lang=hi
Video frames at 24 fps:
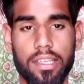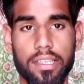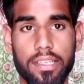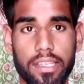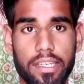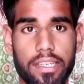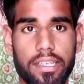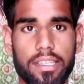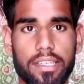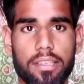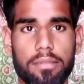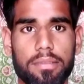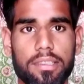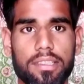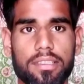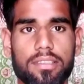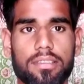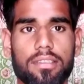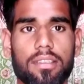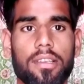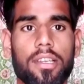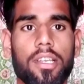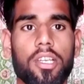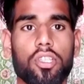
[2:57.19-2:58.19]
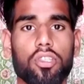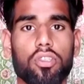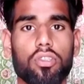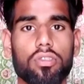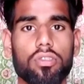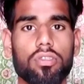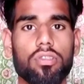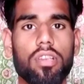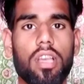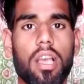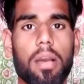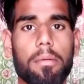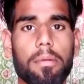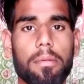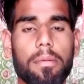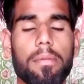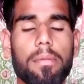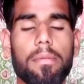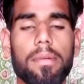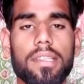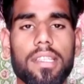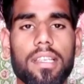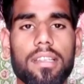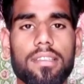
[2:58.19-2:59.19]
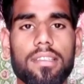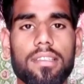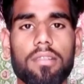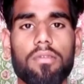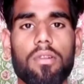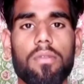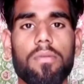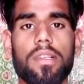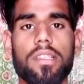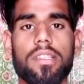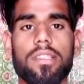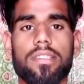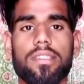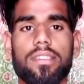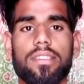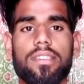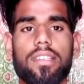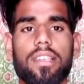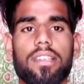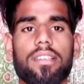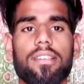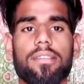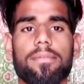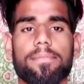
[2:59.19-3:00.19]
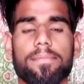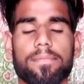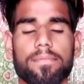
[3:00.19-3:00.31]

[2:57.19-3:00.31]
क्रिएट की वजह से दोस्तों यहाँ पर मैं बताना चाहूँगा बस यही